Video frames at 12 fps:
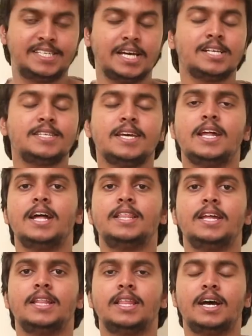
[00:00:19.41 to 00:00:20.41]
జనసేన
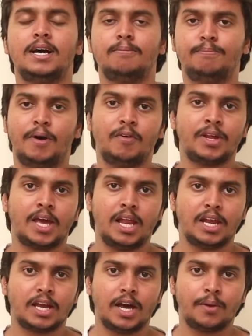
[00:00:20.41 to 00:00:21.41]
అధినేత పవన్
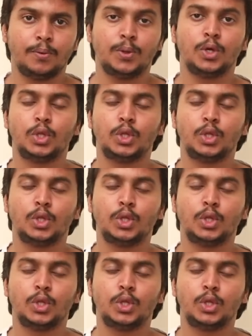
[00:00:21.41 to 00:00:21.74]
కళ్యాణ్ గారు